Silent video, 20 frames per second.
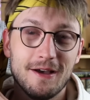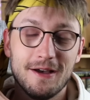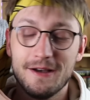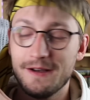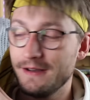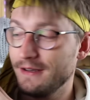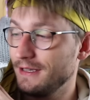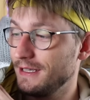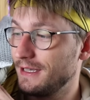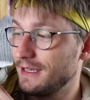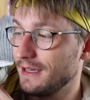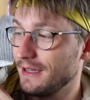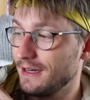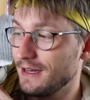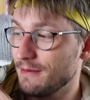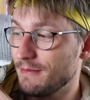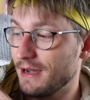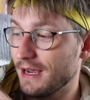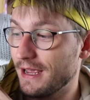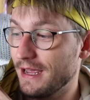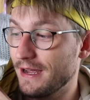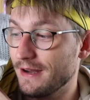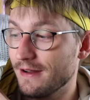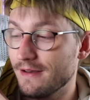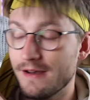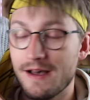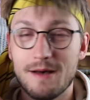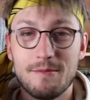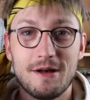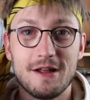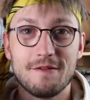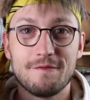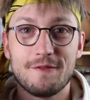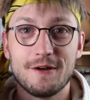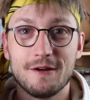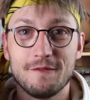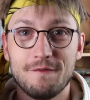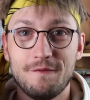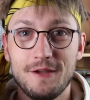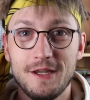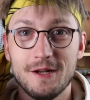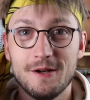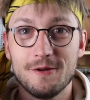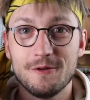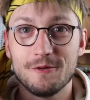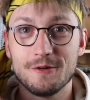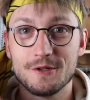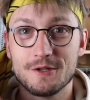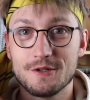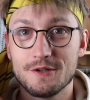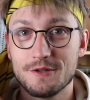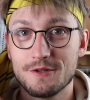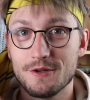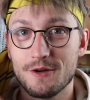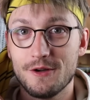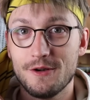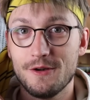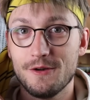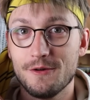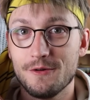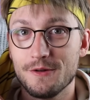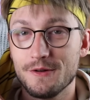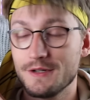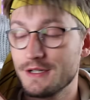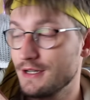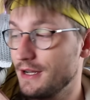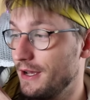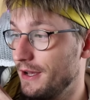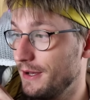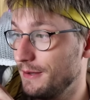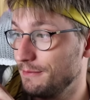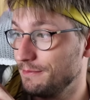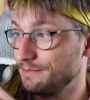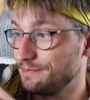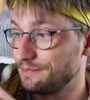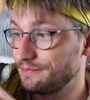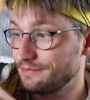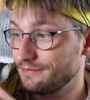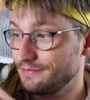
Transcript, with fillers: äh, ich rede immer gerne am Anfang viel und doll und ähm,